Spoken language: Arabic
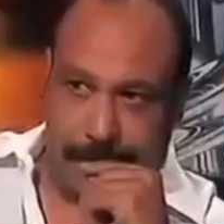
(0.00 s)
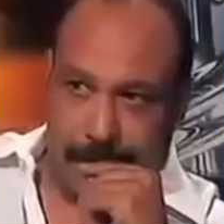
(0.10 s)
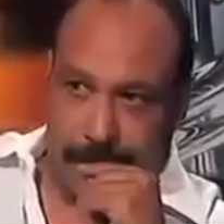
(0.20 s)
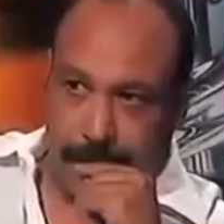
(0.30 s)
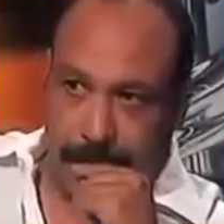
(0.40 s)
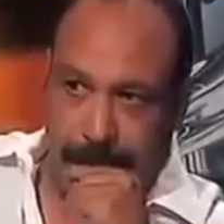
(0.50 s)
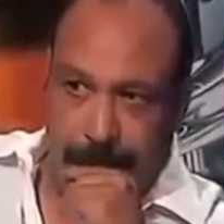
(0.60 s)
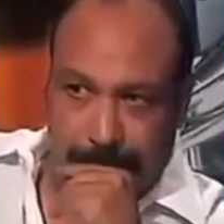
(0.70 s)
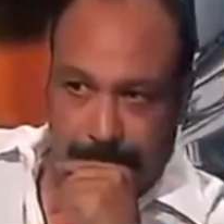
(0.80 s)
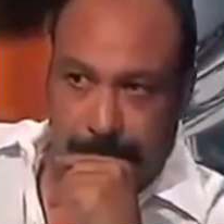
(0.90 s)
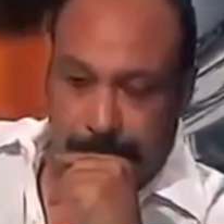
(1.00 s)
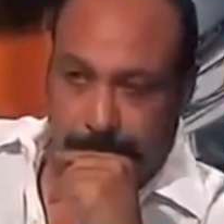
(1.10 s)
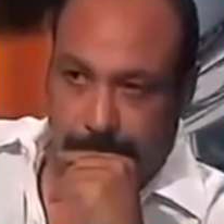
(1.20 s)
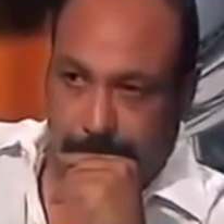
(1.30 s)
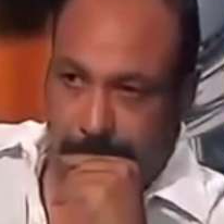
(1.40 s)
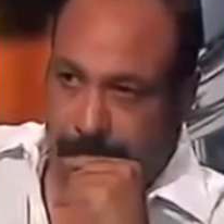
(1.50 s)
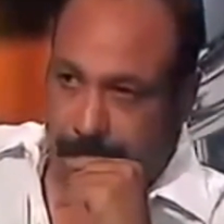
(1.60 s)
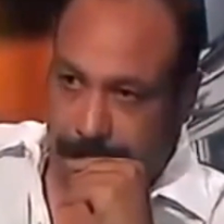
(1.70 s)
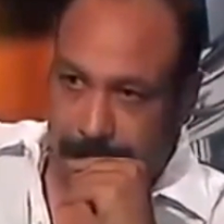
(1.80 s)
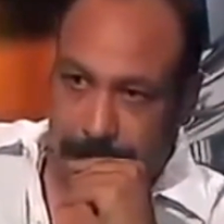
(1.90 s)
انا عايزك تبقى واضح
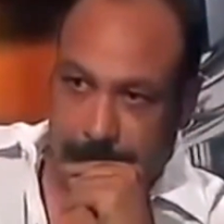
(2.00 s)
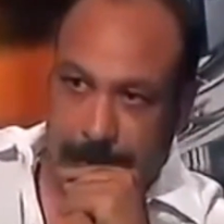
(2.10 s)
للجمهور مش انت